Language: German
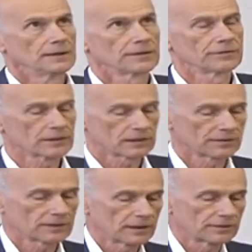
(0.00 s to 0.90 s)
die
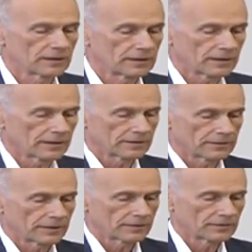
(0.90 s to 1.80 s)
Wirklichkeit seiner
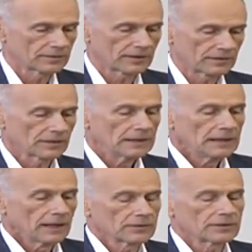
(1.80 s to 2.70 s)
eigenen Existenz.
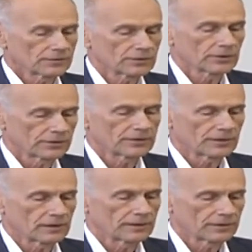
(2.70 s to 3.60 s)
Also dazu können
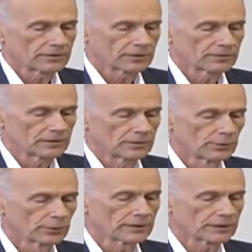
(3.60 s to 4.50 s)
sicherlich auch
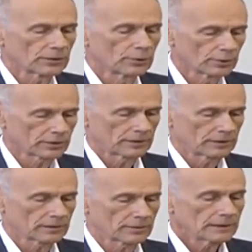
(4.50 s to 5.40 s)
Lügen gehören,
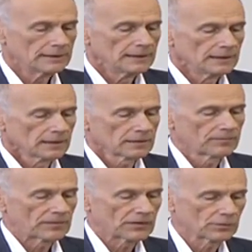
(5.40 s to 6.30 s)
aber
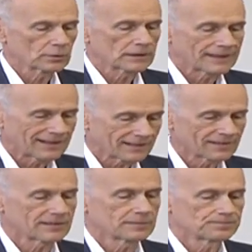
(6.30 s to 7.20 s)
ähm, so
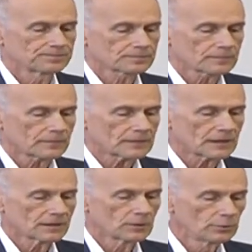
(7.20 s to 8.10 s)
krass
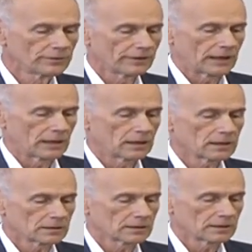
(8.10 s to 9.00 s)

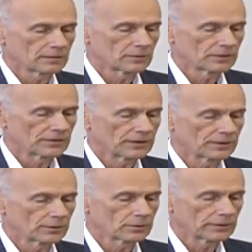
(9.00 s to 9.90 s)
unwahr äh, muss
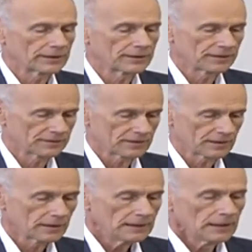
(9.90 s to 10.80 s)
Ideologie nicht
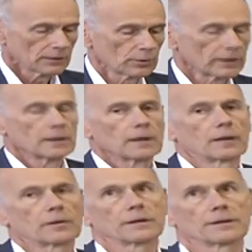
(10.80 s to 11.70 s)
sein. Gut,
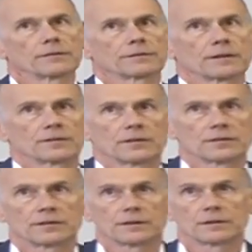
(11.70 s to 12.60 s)
aber jedenfalls
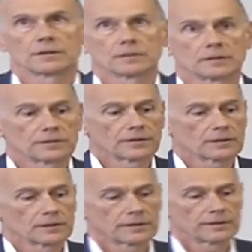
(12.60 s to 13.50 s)
ist die,
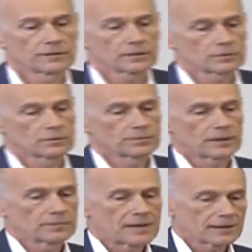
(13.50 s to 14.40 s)
der Hintergrund
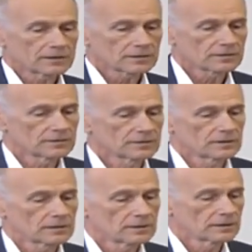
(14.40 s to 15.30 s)
bei Marx
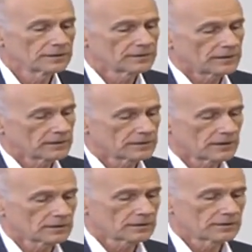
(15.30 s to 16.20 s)
äh, ist der
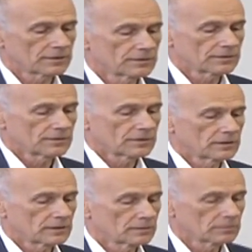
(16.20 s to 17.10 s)
Gedanke, dass
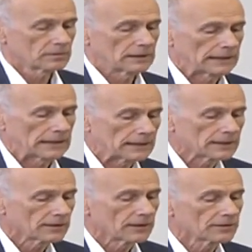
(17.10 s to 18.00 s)
äh,
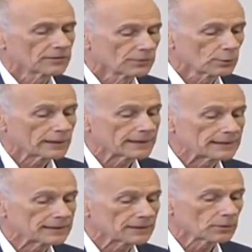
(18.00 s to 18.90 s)
zur
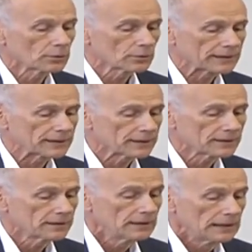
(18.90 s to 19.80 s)

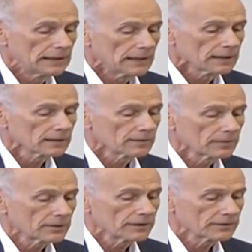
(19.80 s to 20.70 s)
Ideologie ähm,
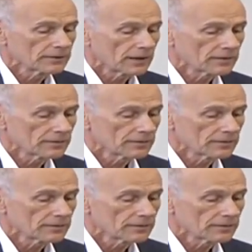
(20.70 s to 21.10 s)
und da,